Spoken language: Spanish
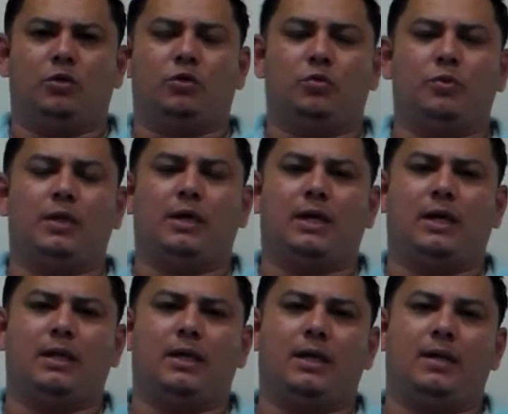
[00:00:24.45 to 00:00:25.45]
Yo tuve una
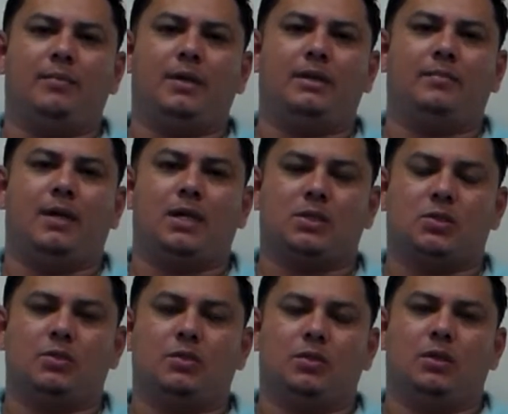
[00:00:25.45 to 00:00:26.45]
caída en el mes de
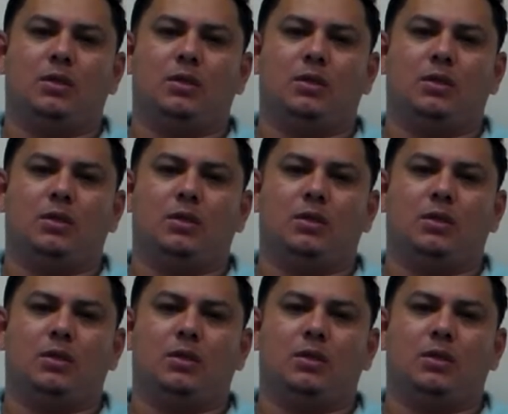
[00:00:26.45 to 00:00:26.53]
marzo.